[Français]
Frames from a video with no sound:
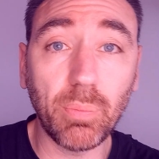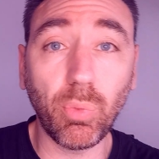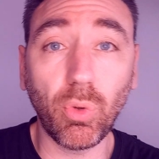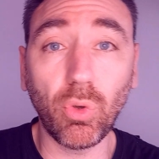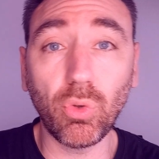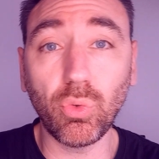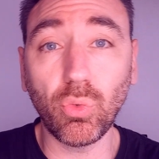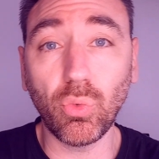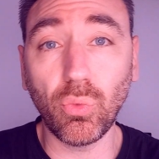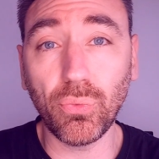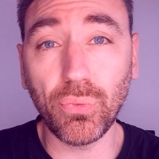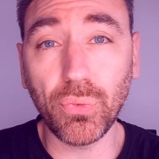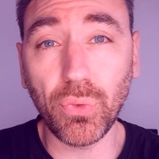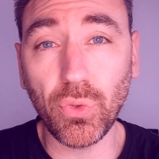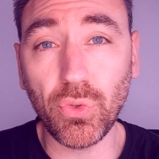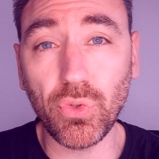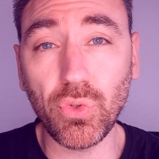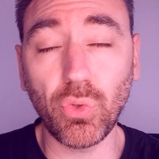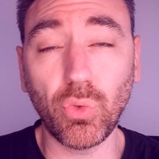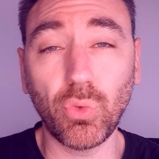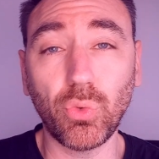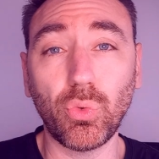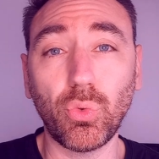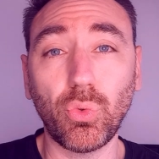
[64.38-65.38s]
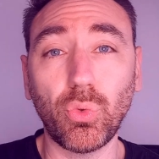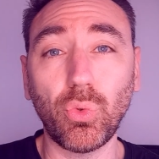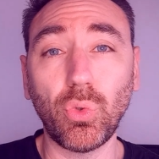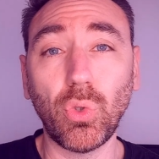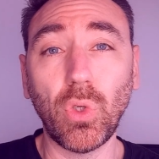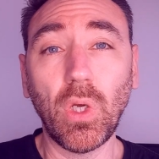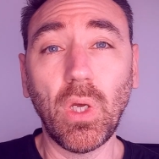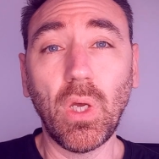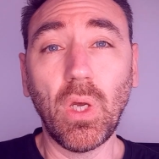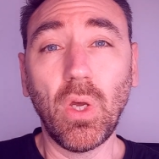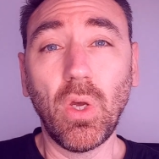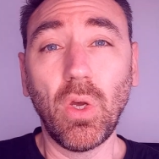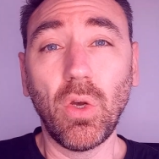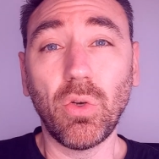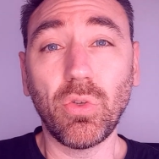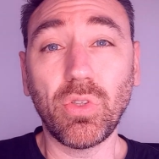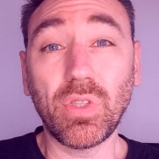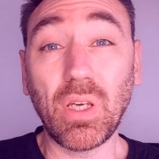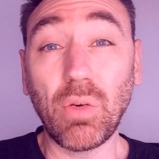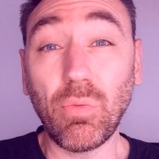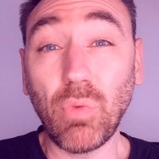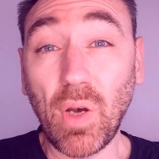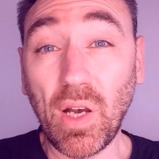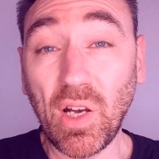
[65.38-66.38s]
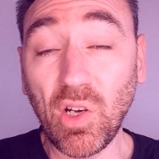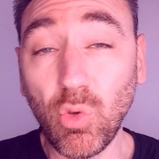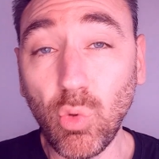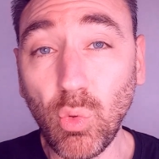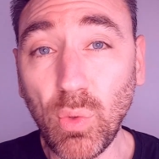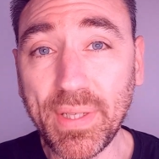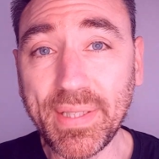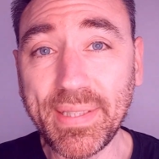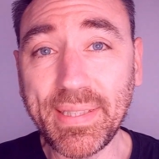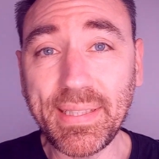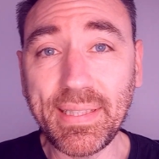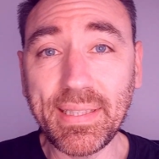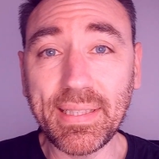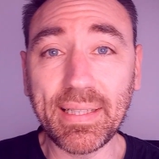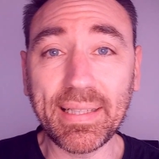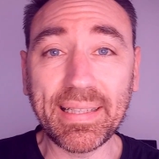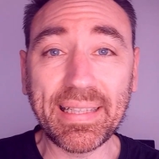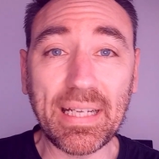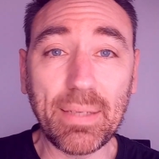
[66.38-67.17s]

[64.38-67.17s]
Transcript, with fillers: prendre confiance en eux, savoir quoi dire,